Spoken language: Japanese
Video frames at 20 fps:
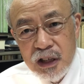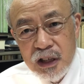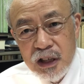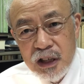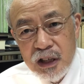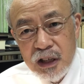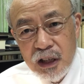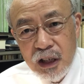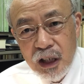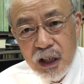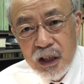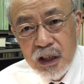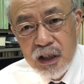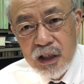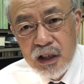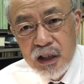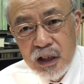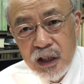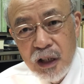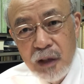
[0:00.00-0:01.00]
に対
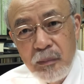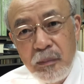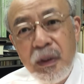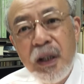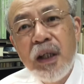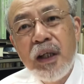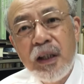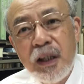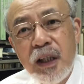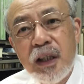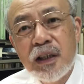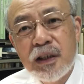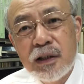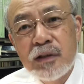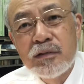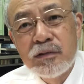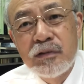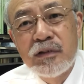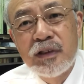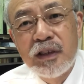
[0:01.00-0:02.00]
して命令す
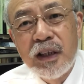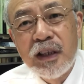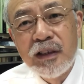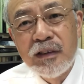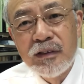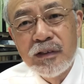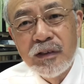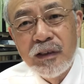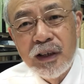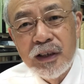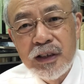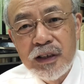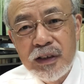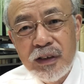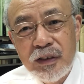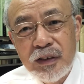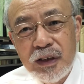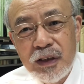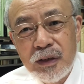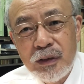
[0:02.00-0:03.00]
るっていうのは非
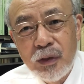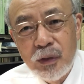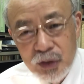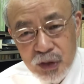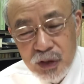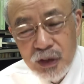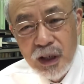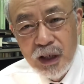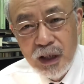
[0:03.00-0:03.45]
常に特殊な